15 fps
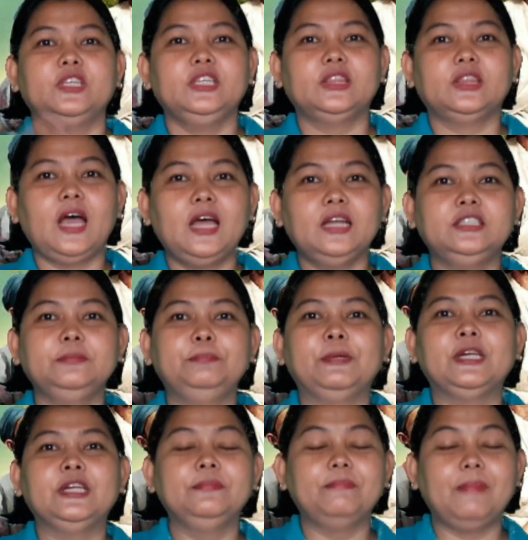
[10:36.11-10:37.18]
Kita
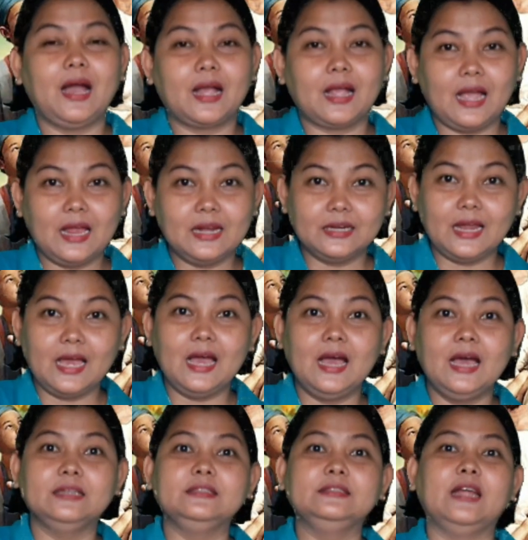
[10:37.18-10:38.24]
diberi
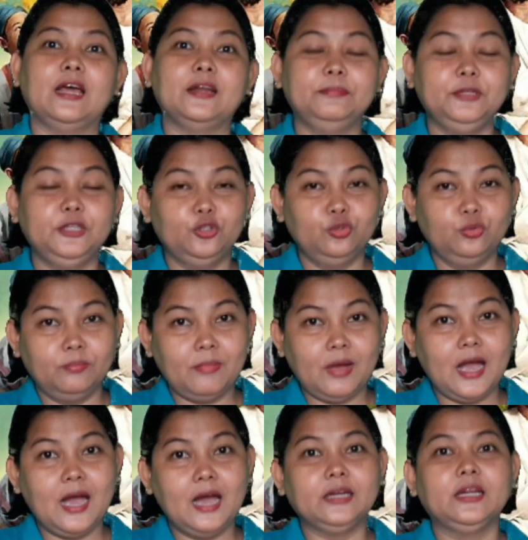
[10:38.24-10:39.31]
makanan dan
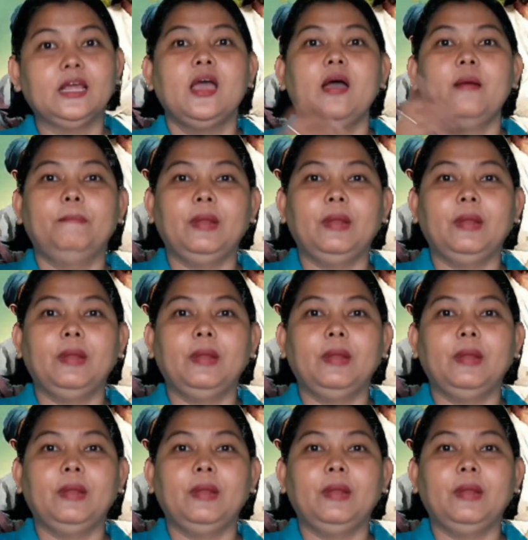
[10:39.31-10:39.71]
minuman